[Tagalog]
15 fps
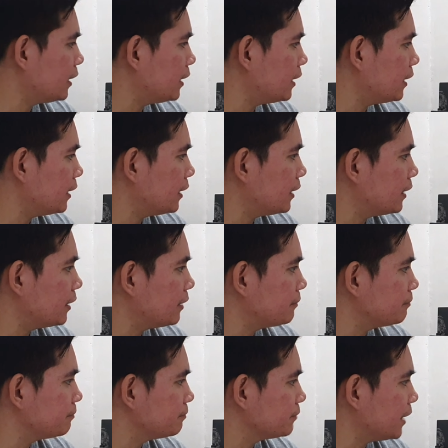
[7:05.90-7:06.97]

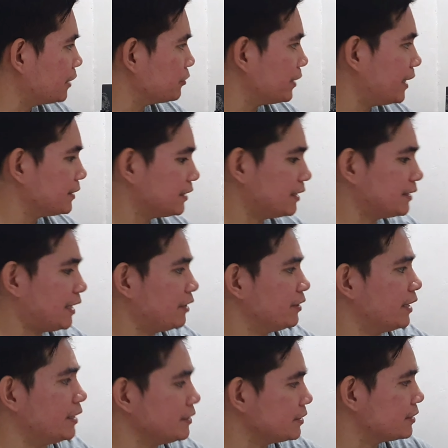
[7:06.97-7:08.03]
um, yan, connected na tayo
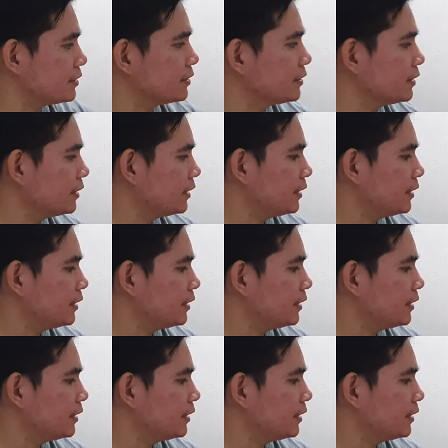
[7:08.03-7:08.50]
guys.